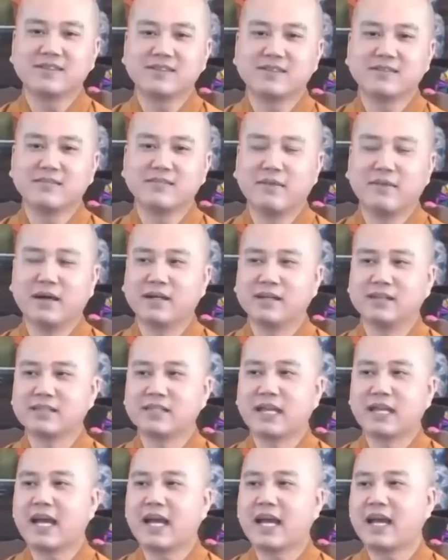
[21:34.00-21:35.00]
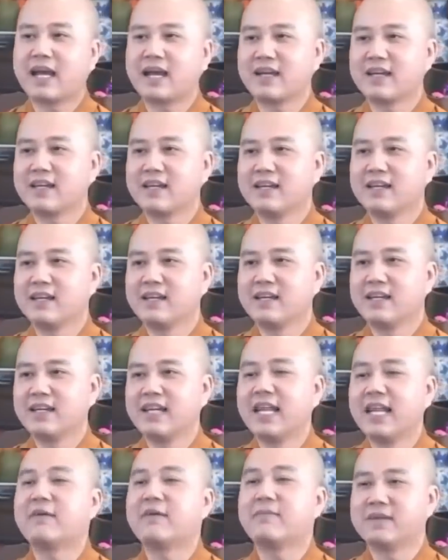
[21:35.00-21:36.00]
mà người ta
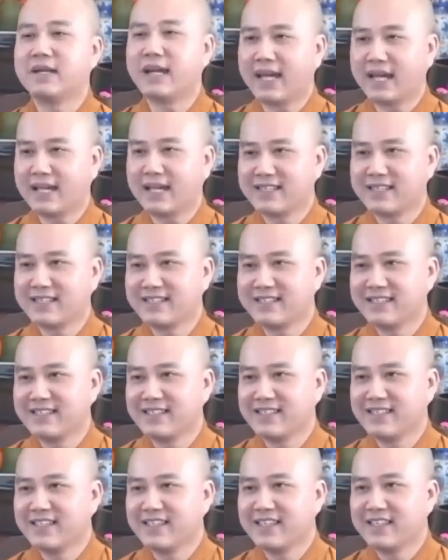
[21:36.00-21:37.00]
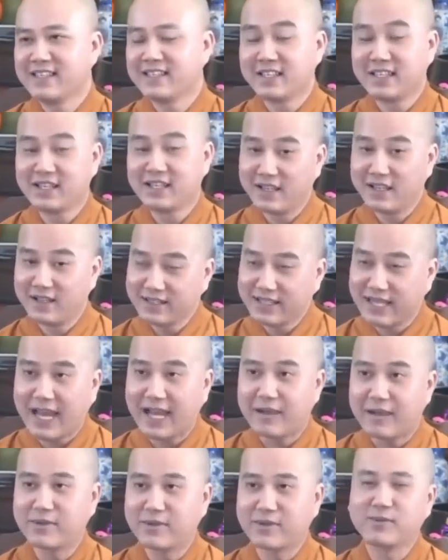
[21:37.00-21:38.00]
làm ra cho nên ở
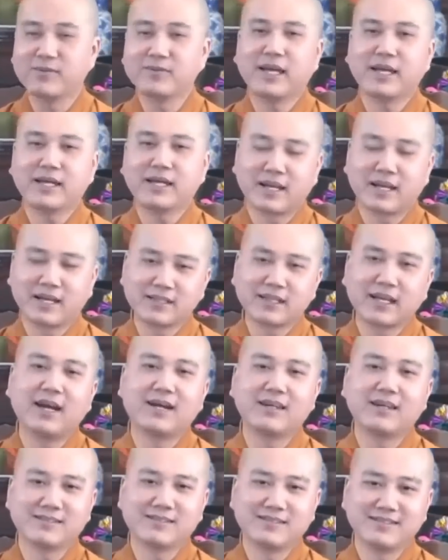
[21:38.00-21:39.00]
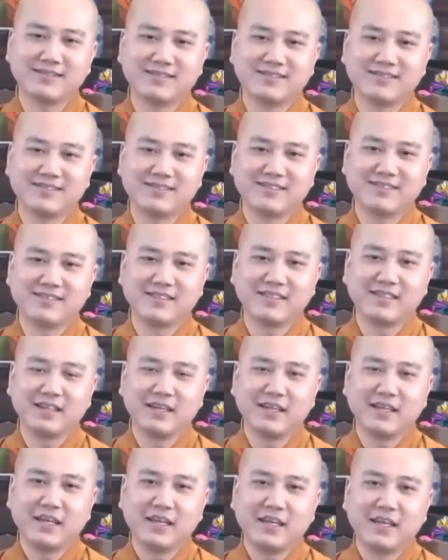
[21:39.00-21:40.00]
nhà mình cũng vậy cẩn thận
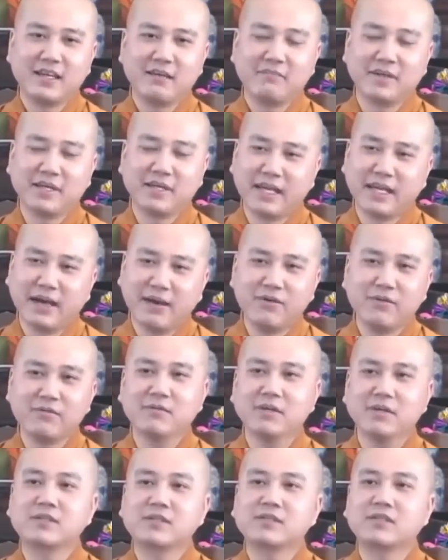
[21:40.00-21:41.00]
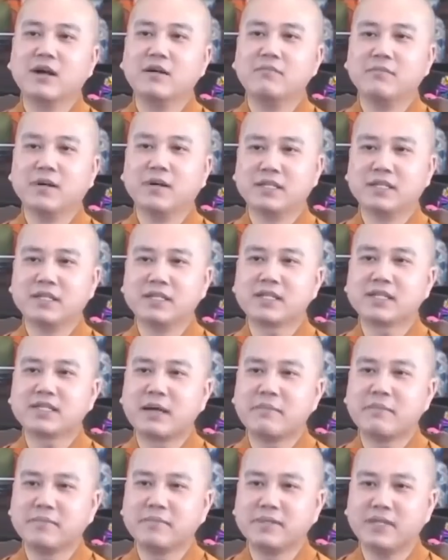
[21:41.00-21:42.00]
mình nấu một bữa cơm mà với cái
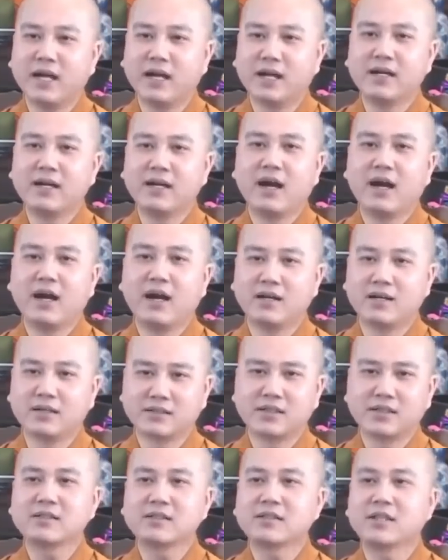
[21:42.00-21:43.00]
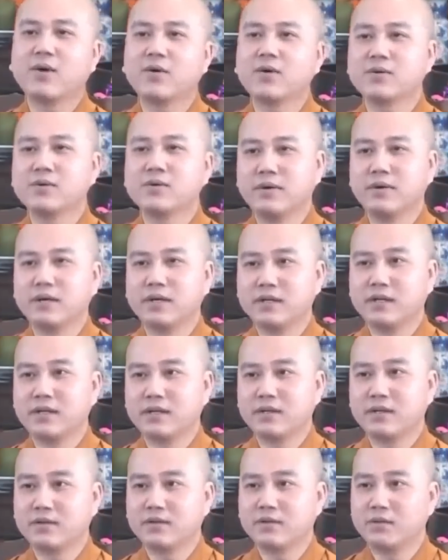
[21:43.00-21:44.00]
tâm giận hờn tức tối của mình đó,
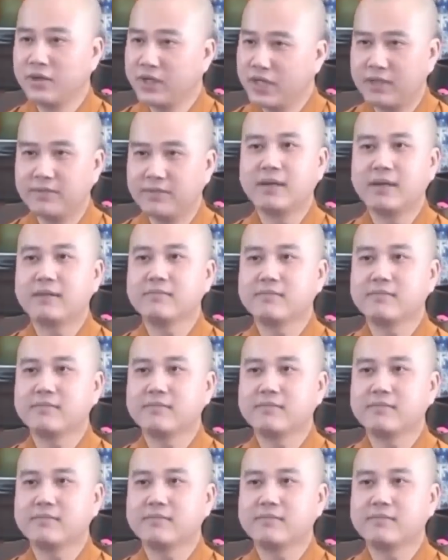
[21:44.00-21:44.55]
nguy hiểm lắm